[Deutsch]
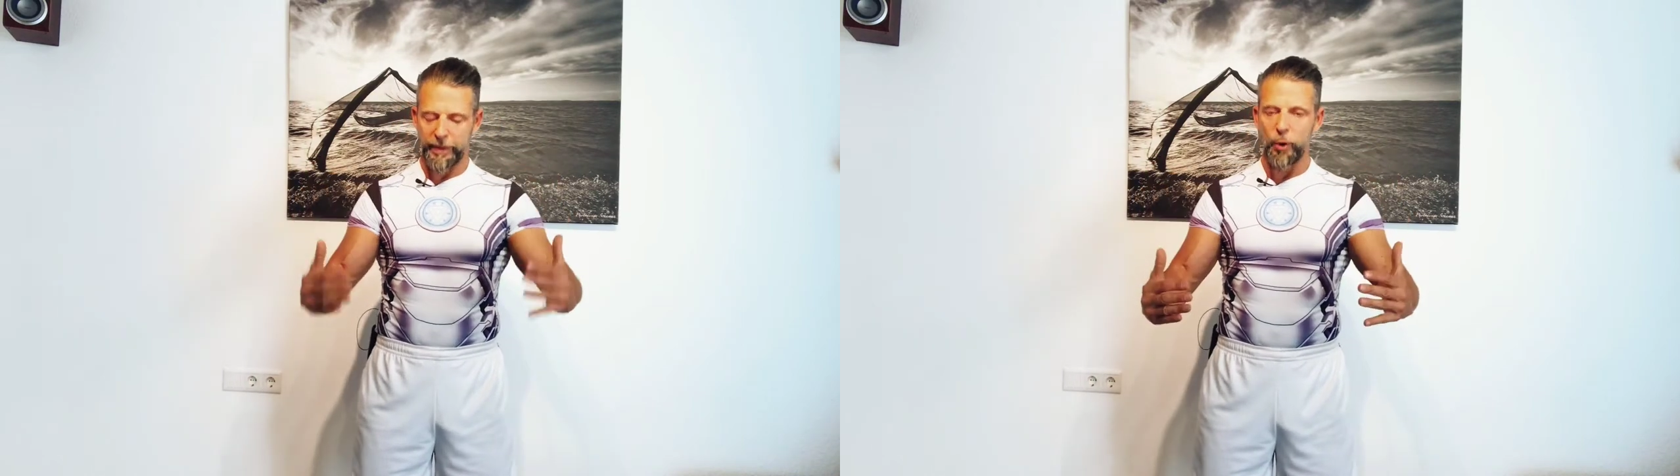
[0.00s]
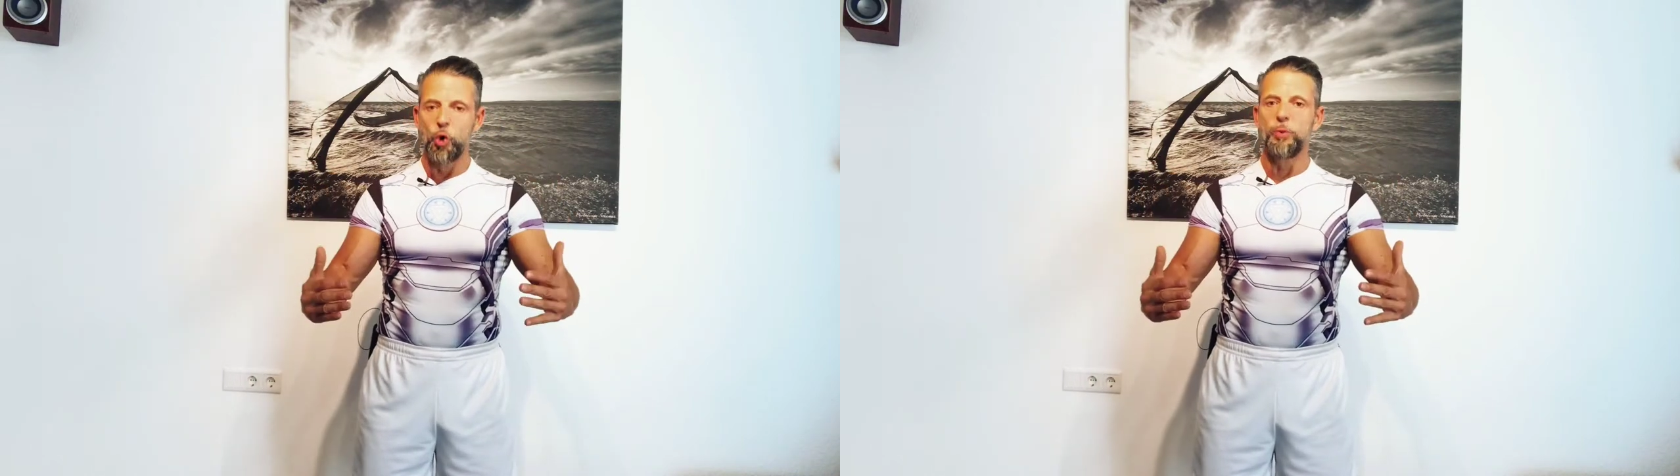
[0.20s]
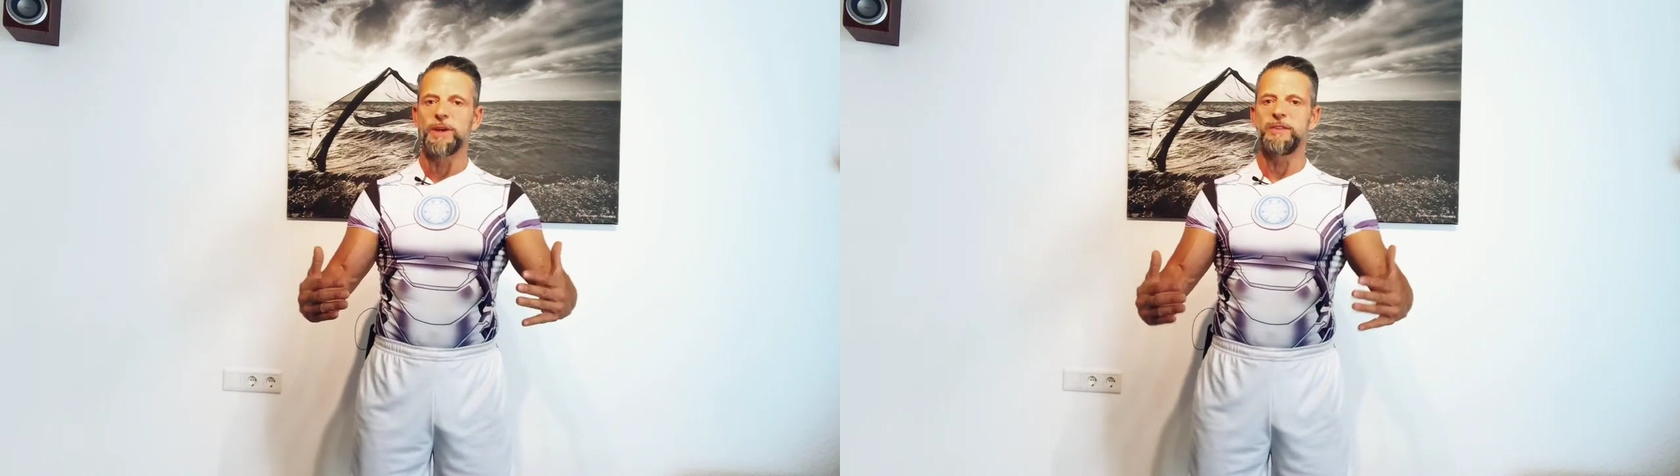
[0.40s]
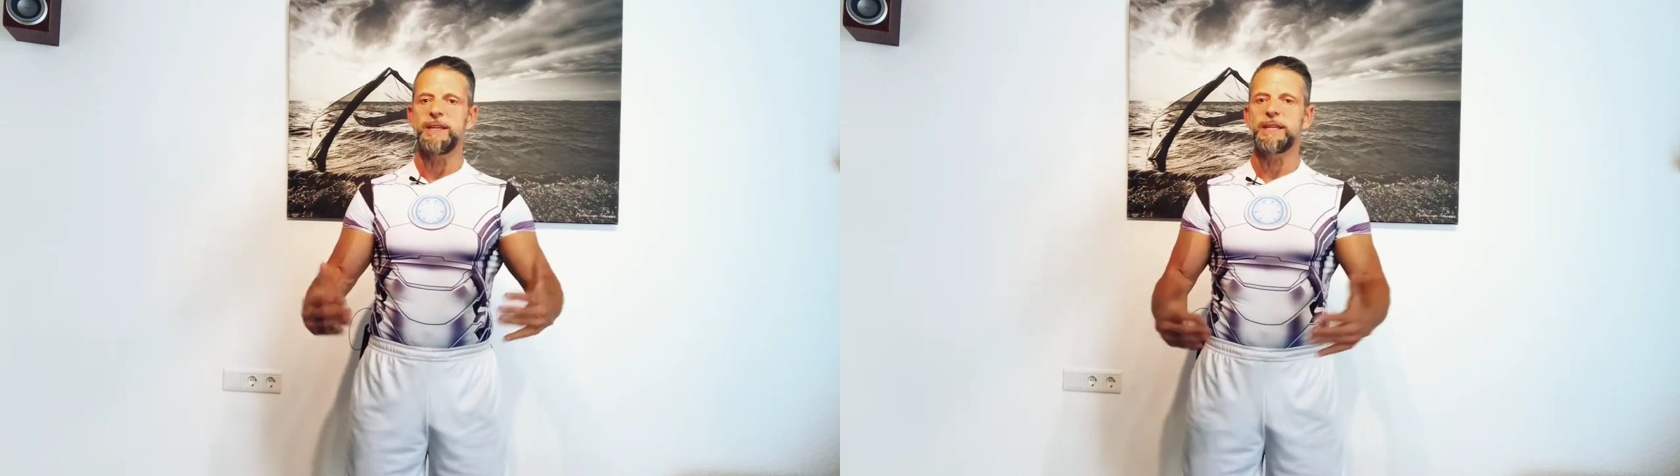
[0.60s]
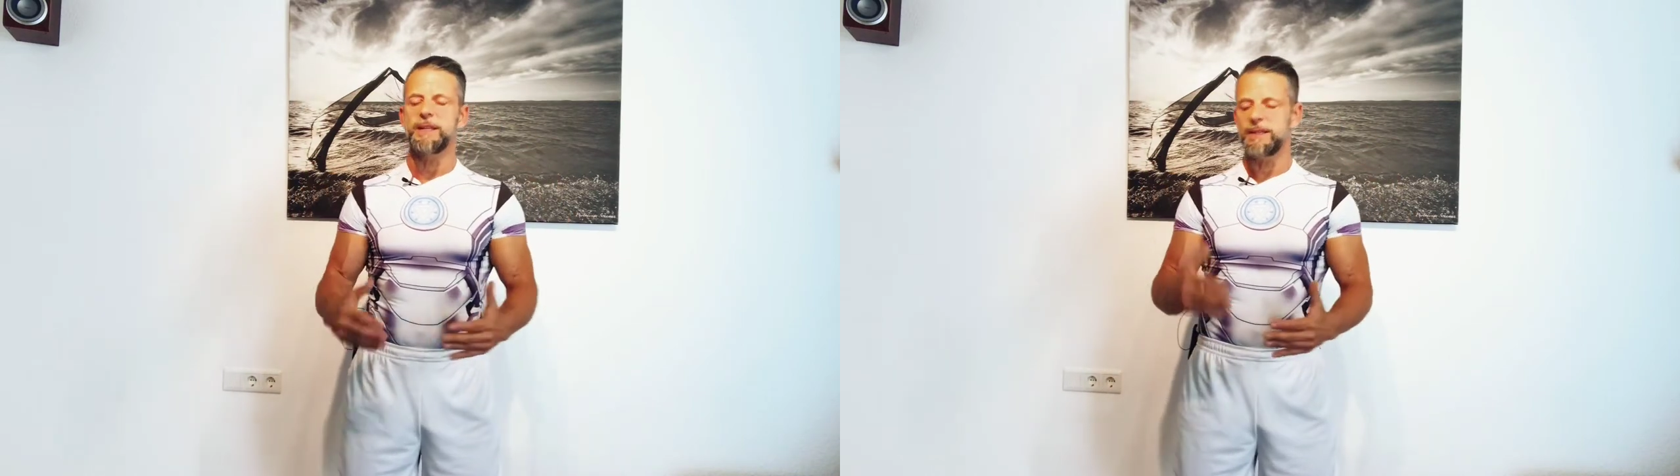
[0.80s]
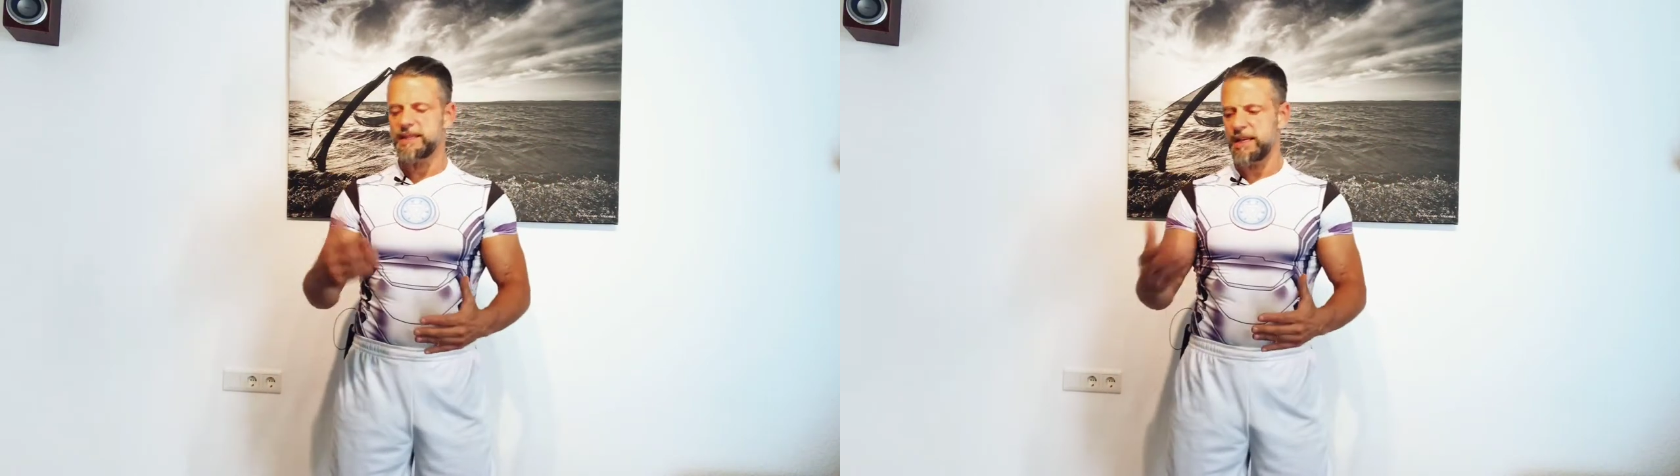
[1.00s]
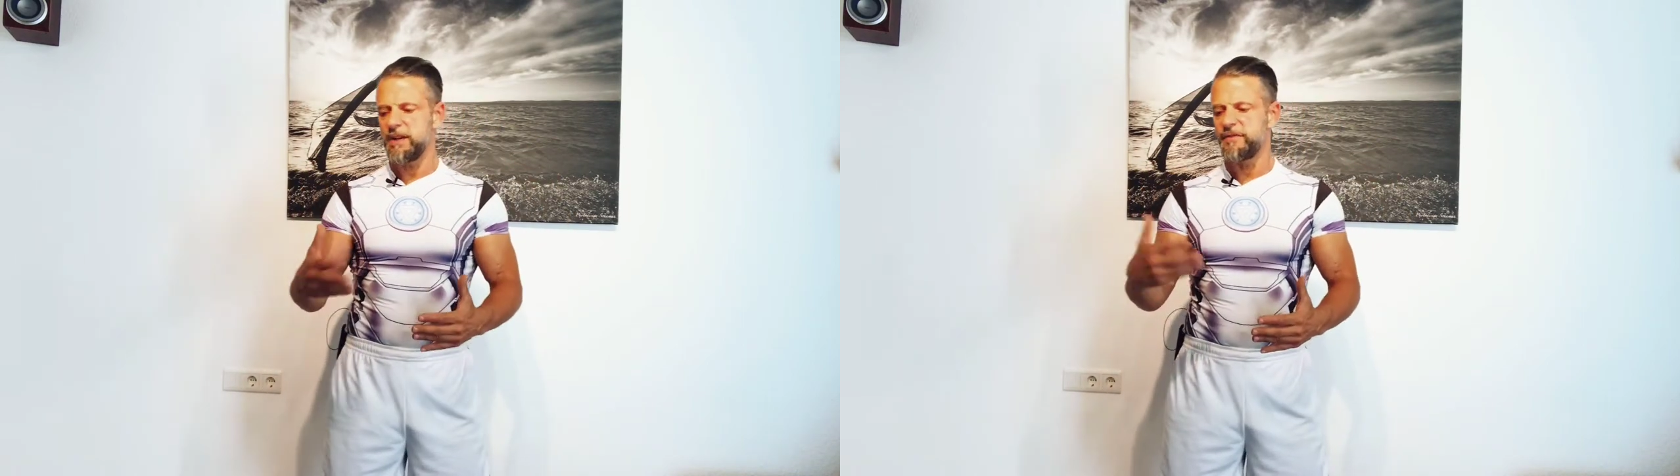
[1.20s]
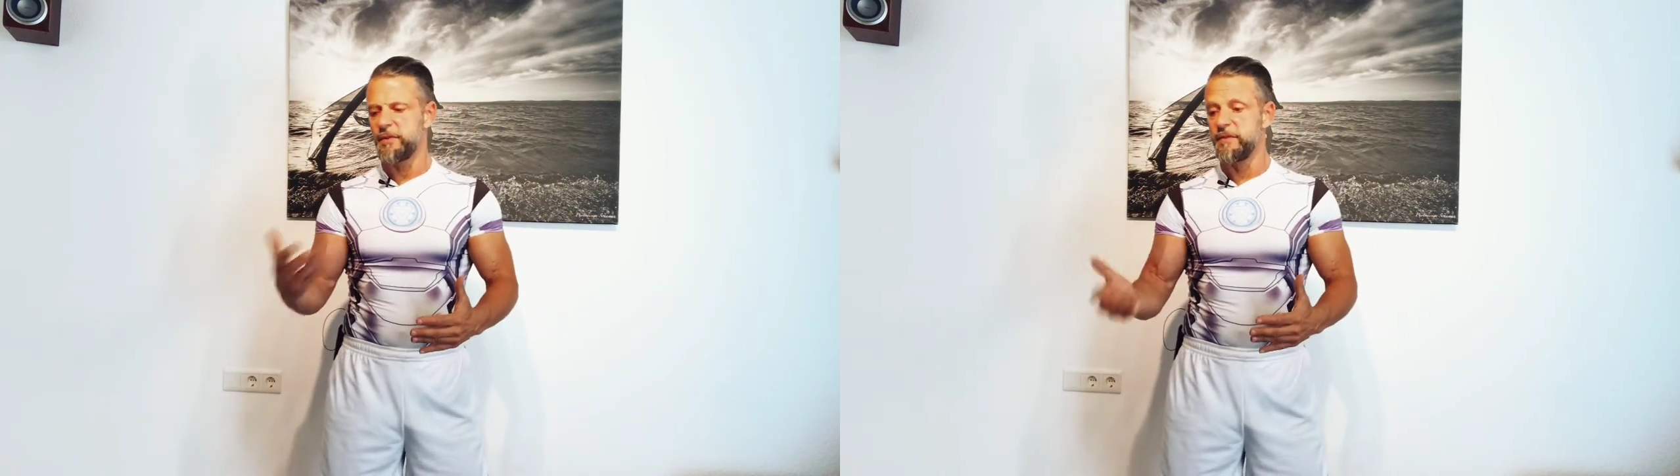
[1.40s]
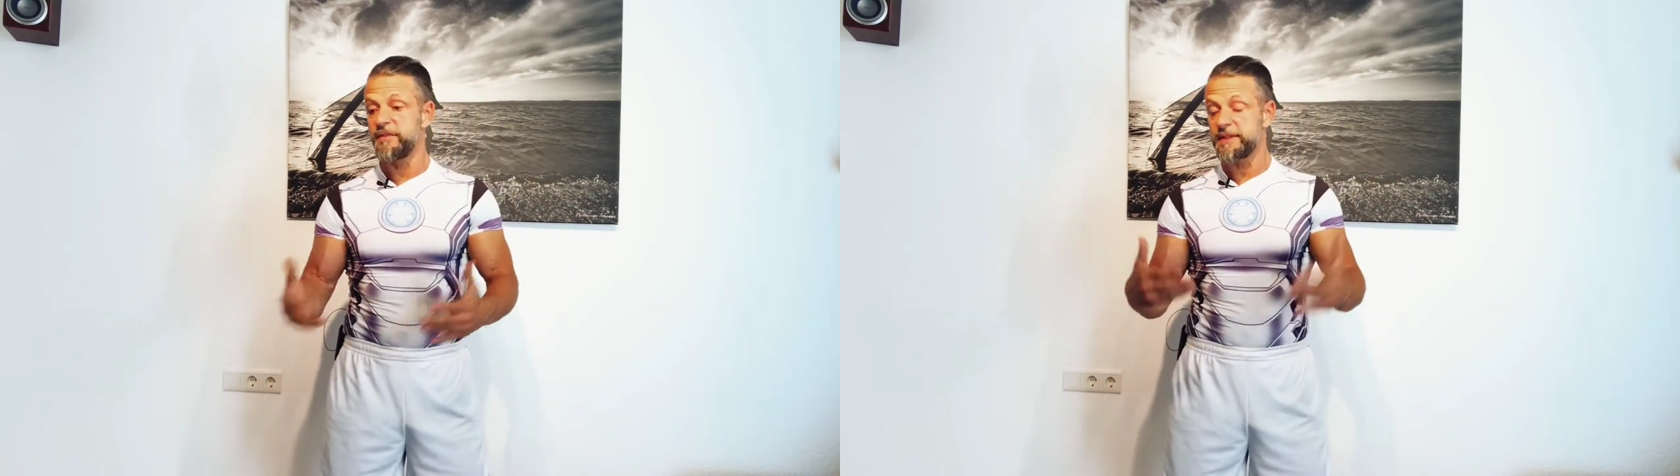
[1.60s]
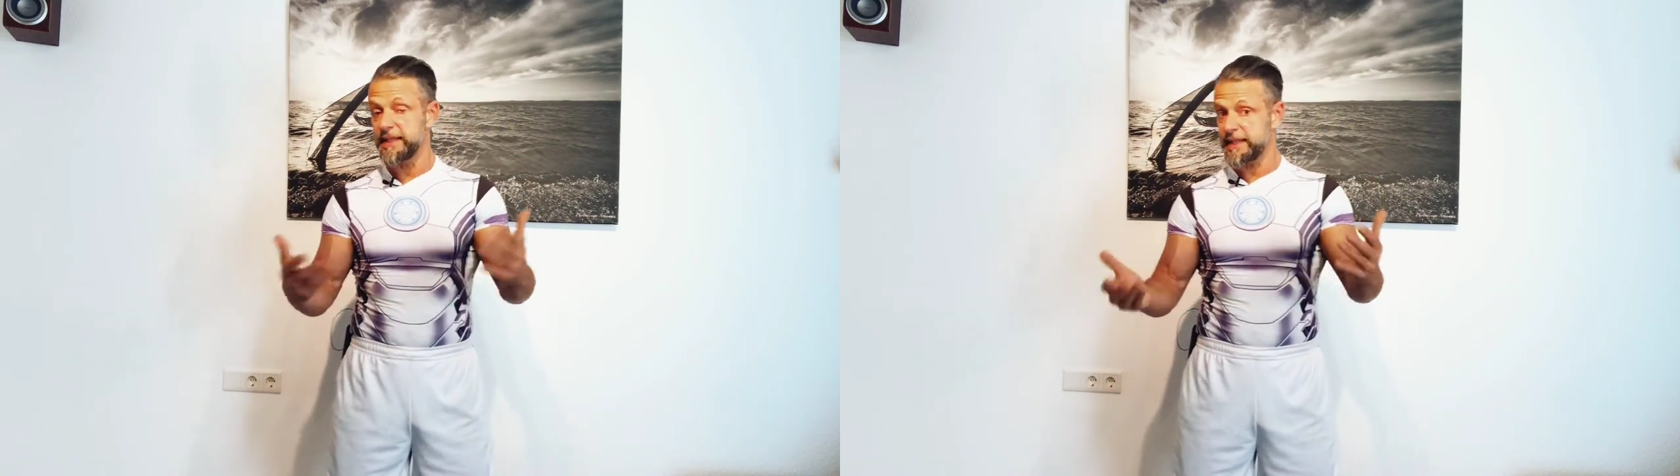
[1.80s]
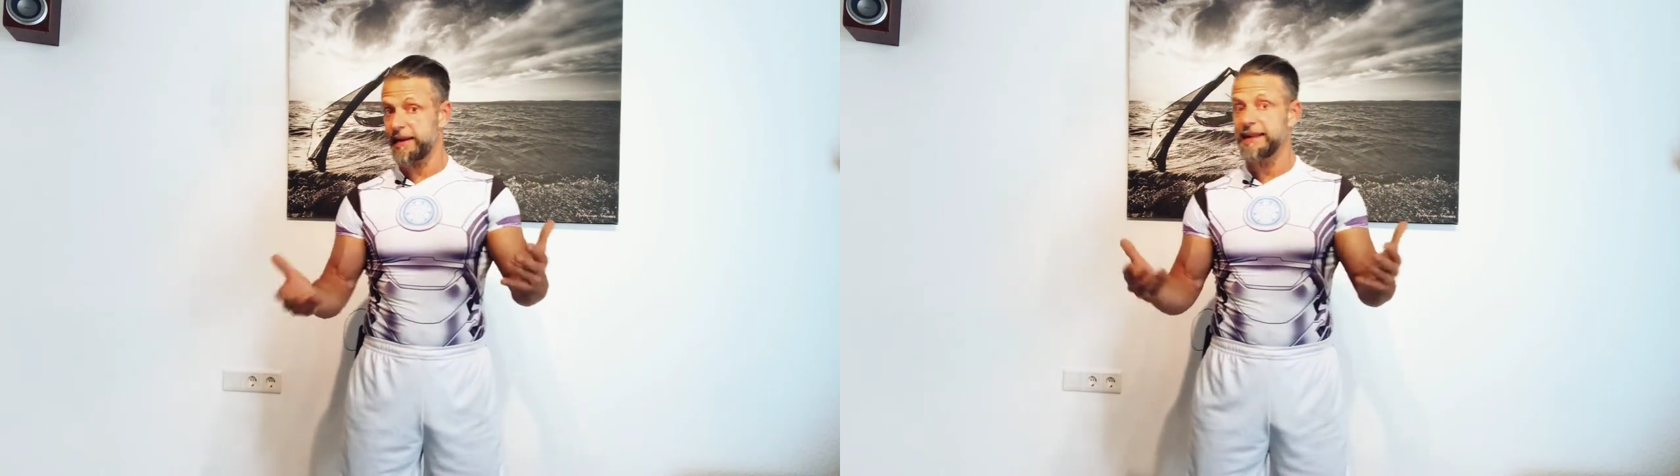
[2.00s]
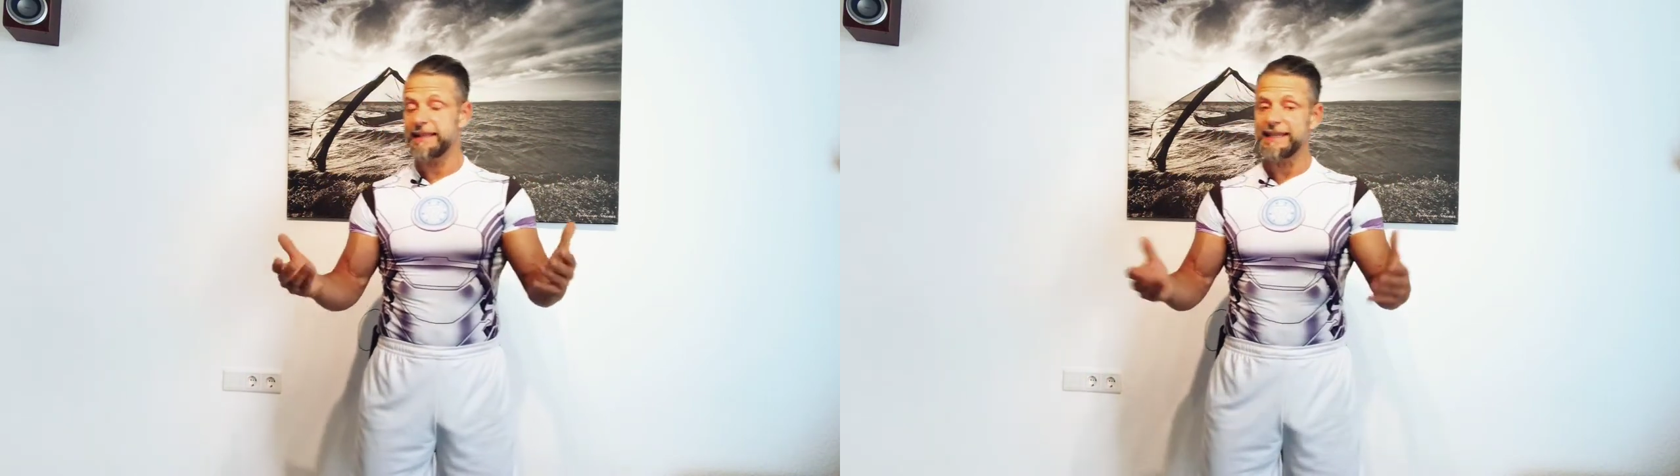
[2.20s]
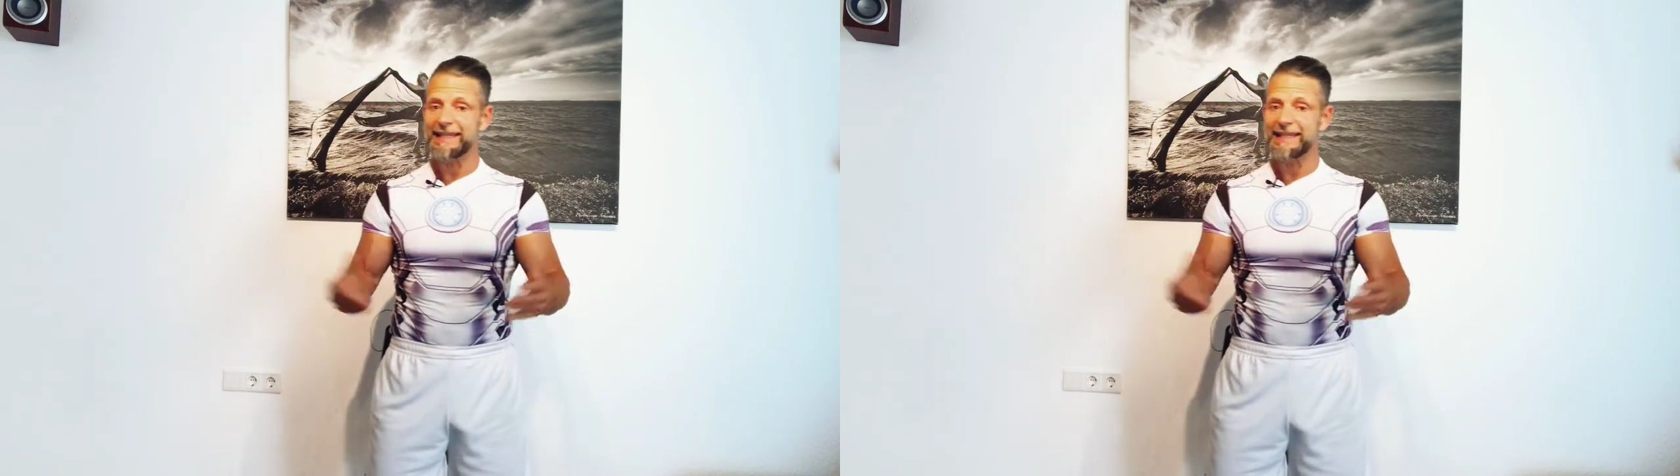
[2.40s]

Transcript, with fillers: Übergewicht 10, 15, 20,